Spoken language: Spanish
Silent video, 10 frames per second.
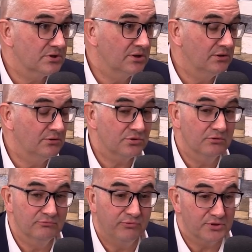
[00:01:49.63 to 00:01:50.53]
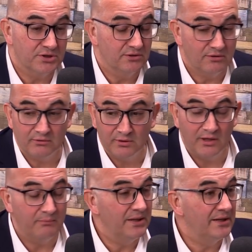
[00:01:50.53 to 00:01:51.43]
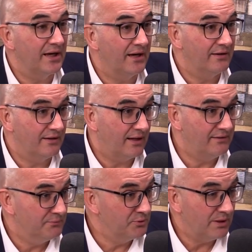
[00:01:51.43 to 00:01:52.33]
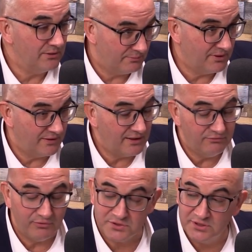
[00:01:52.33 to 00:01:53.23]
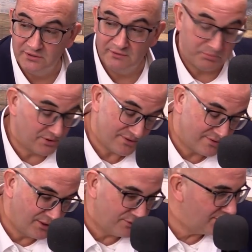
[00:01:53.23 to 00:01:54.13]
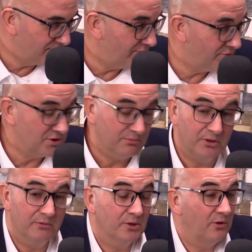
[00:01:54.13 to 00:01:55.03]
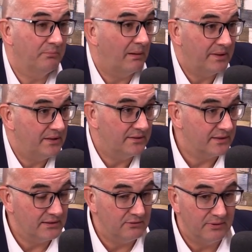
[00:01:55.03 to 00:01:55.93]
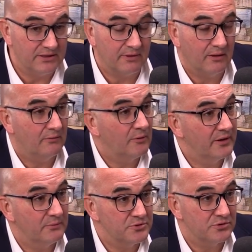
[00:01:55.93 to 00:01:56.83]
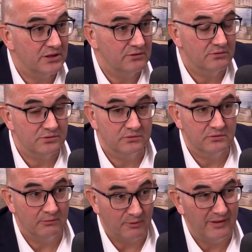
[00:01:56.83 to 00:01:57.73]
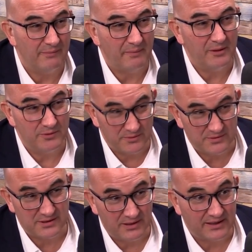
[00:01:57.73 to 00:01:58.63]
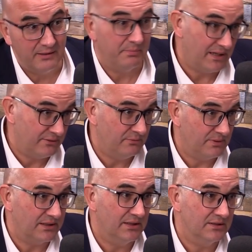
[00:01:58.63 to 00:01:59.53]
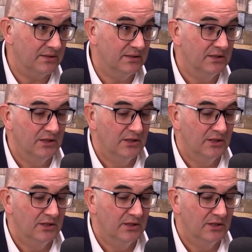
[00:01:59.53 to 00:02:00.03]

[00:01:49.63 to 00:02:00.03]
sí, yo soy un fósil. Yo recuerdo en la mili, ya la hice muy mayor, me decían el fósil, ¿no? Pues sigo siendo el fósil porque yo vengo del papel, en realidad. Yo había trabajado en la vanguardia muchos años, ¿no? En la vanguardia papel cuando estaba en la calle Pelayo, imagínate.